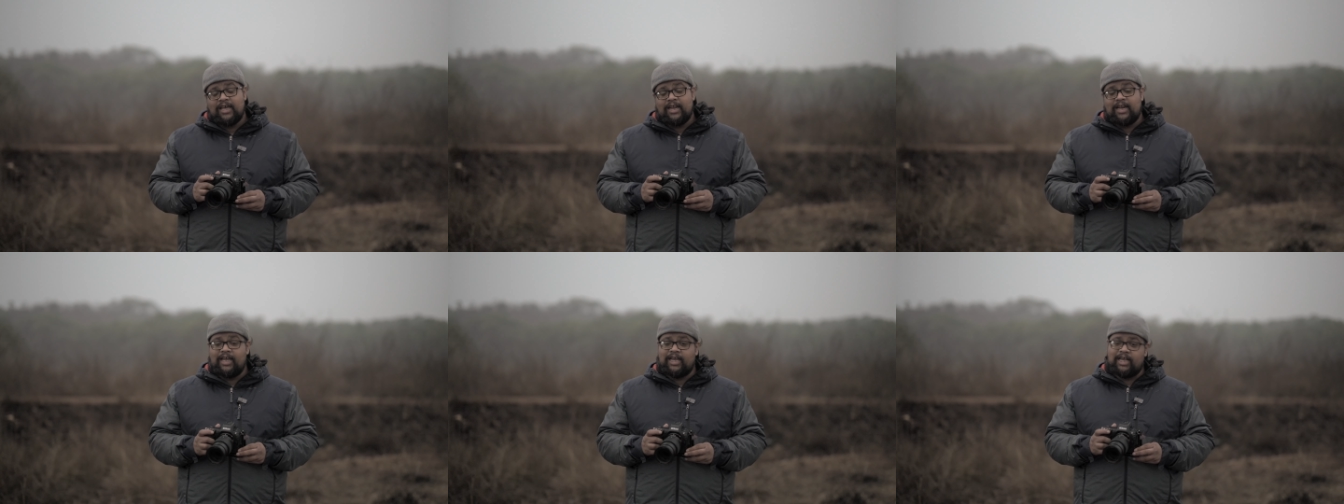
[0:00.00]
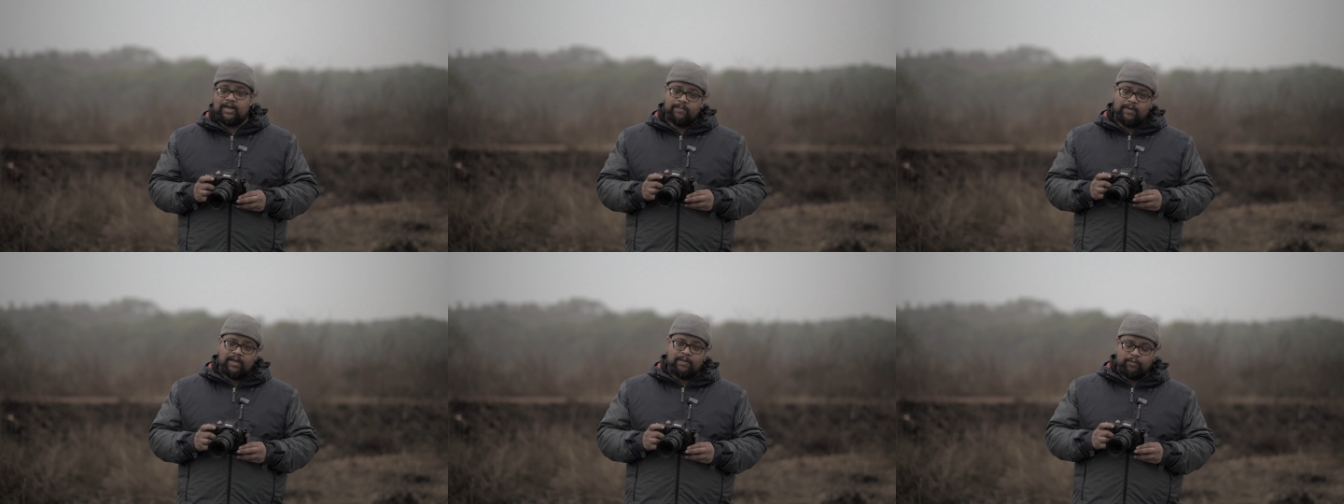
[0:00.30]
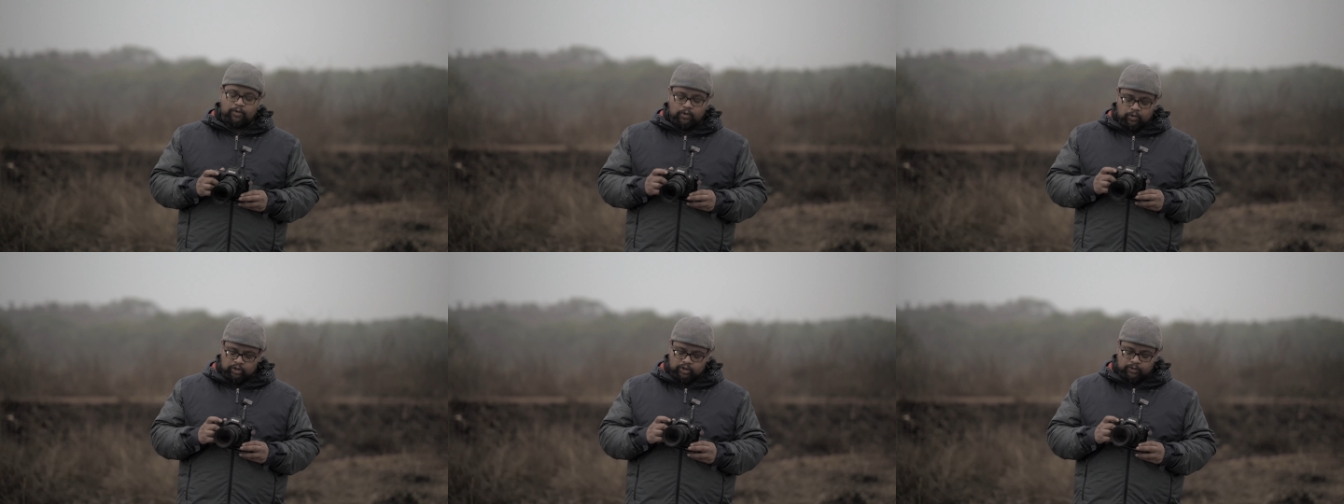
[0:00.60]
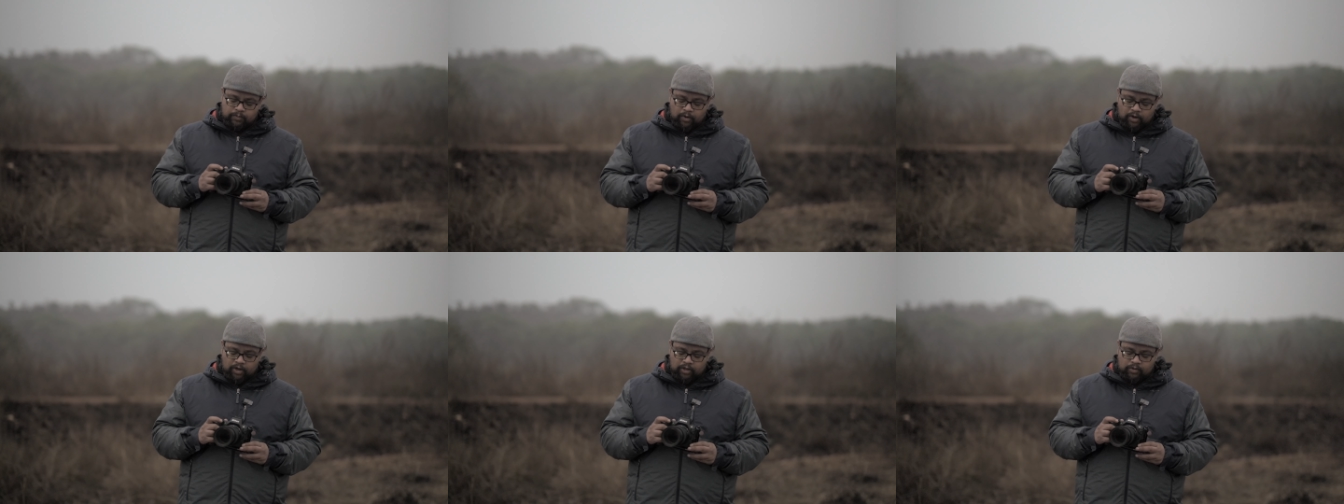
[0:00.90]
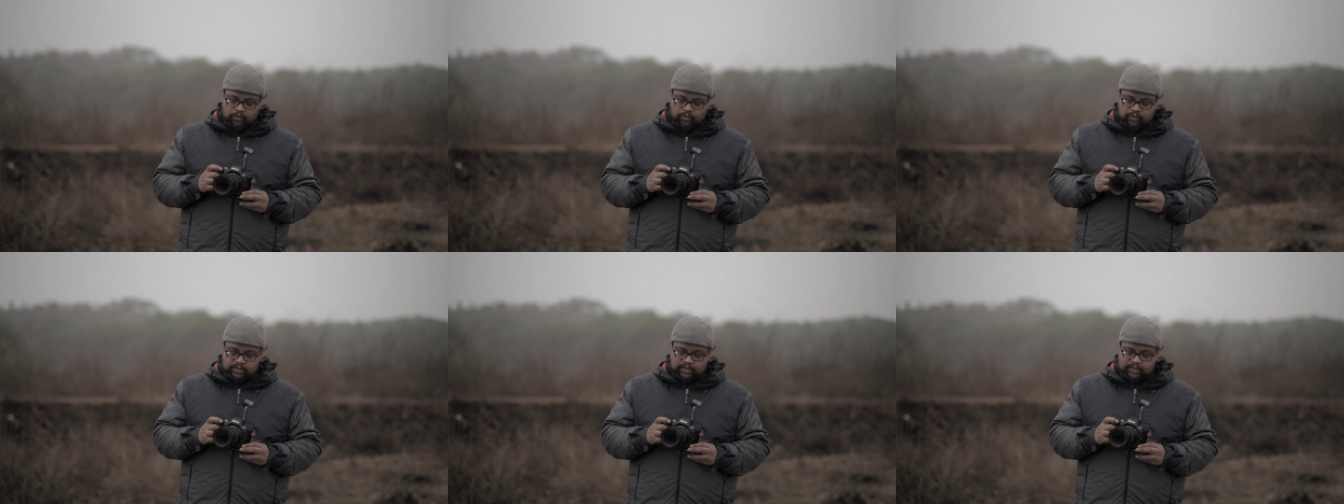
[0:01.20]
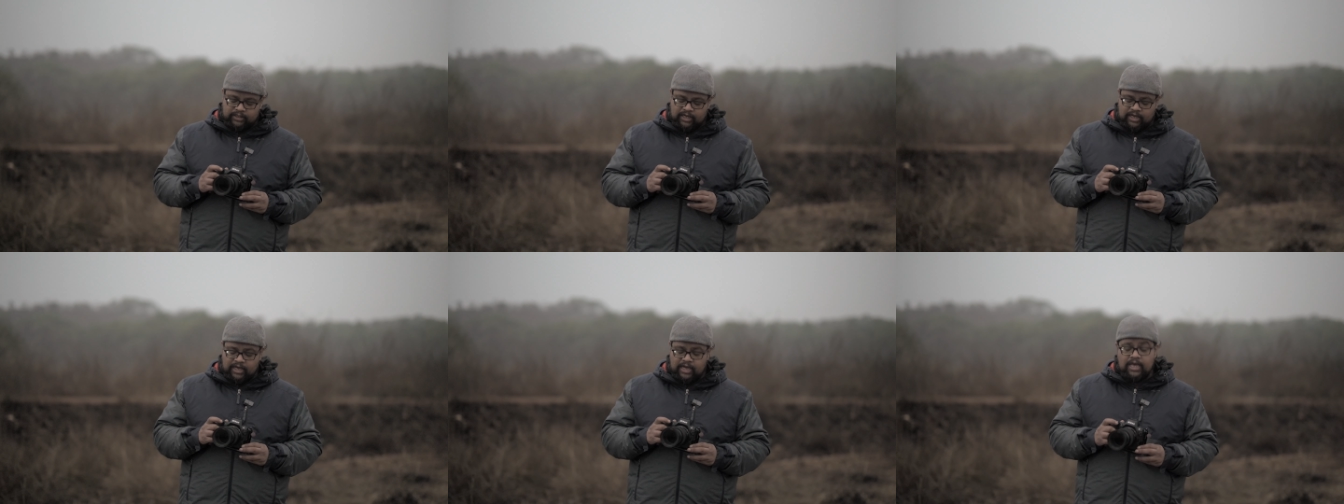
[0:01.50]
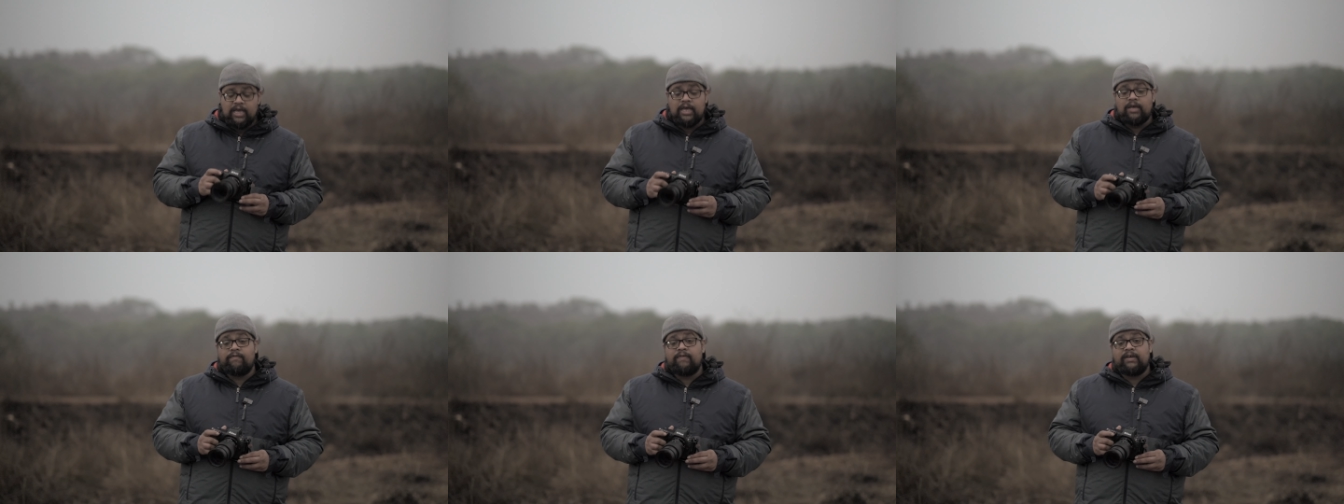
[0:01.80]
लेकिन मैं खुश बहुत हूँ इससे
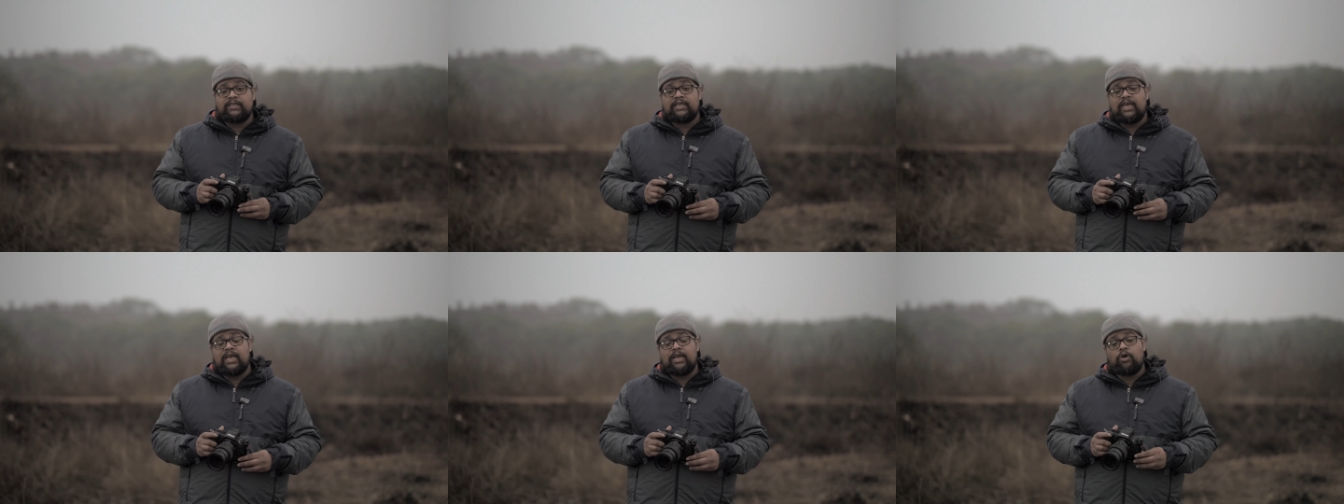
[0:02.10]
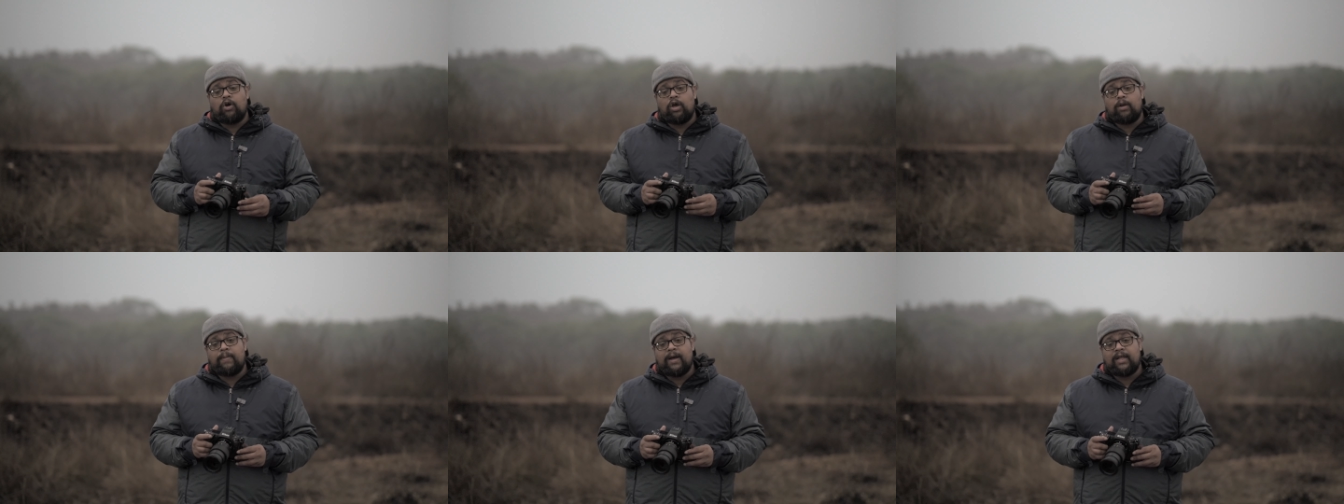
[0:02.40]
वैसे एक और